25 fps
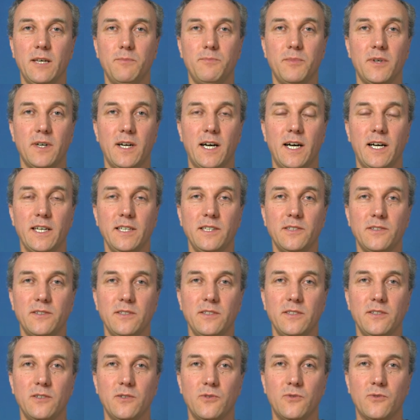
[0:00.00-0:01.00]
App
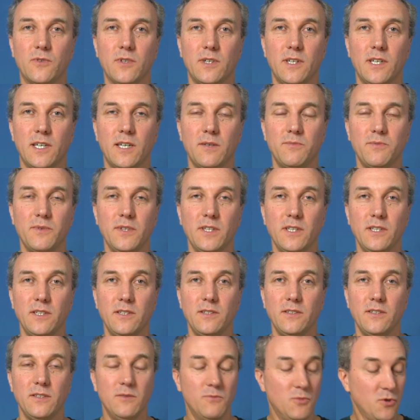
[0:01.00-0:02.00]
ISDGo habe
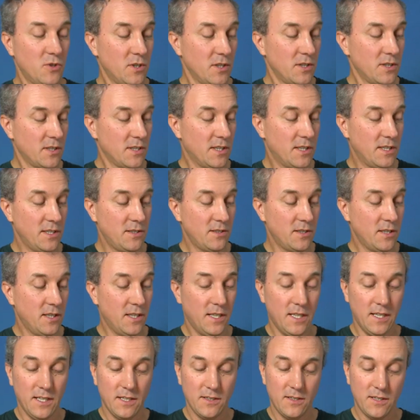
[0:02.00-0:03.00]
ich die Möglichkeit,
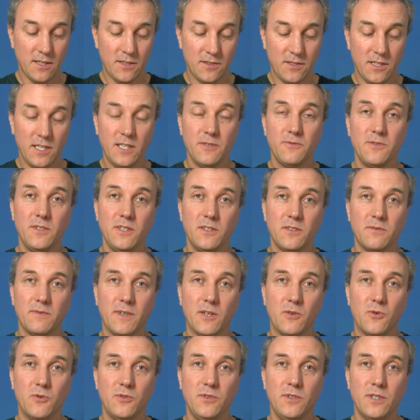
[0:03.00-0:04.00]
das
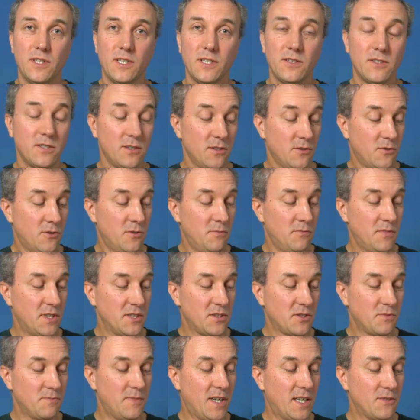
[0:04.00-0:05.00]
FD200 und
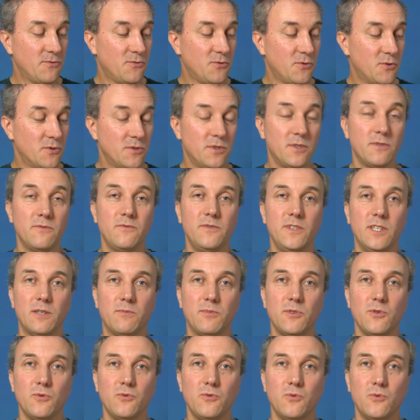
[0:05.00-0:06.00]
mein Smartphone via
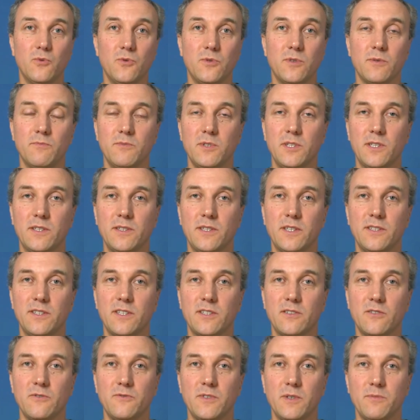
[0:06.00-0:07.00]
Bluetooth
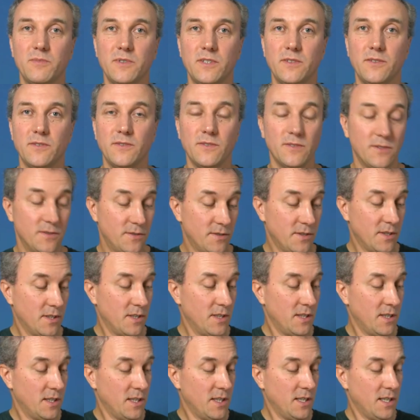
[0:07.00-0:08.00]
miteinander zu verbinden.
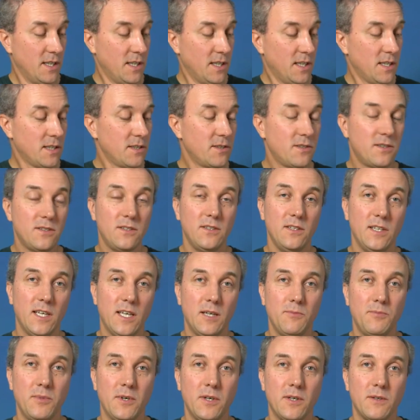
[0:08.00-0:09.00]
Die
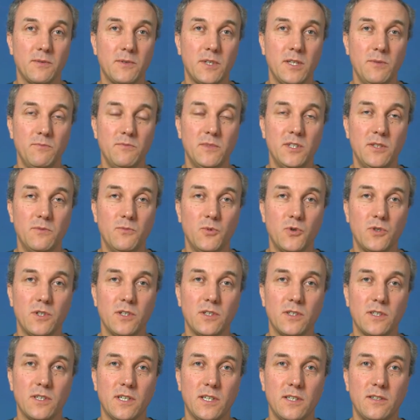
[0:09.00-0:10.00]
App gibt mir die
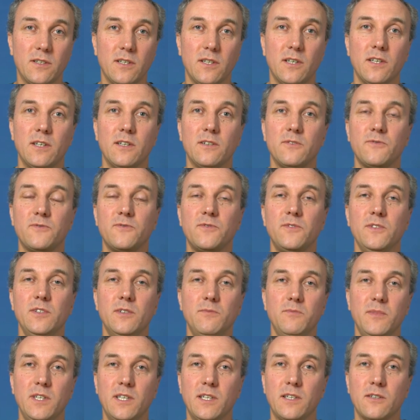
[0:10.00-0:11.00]
Möglichkeit, viel
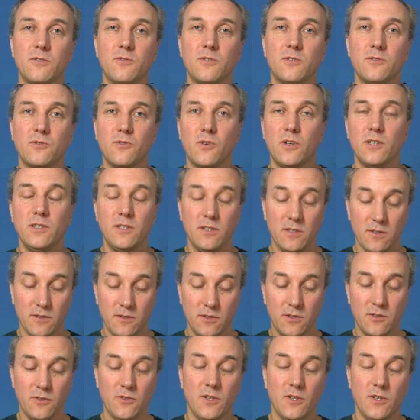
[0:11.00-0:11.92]
mehr Kontrolle